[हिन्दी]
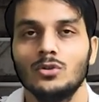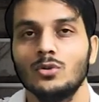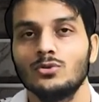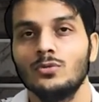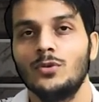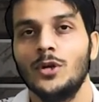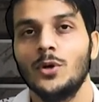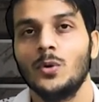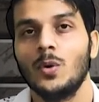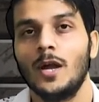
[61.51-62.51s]
दोस्तों
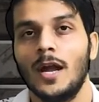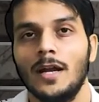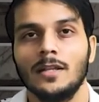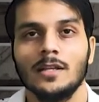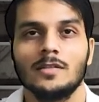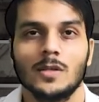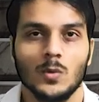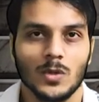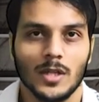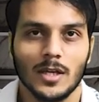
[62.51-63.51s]
वीडियो को एंड तक
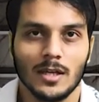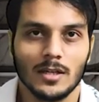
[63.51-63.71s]
ज़रूर देखना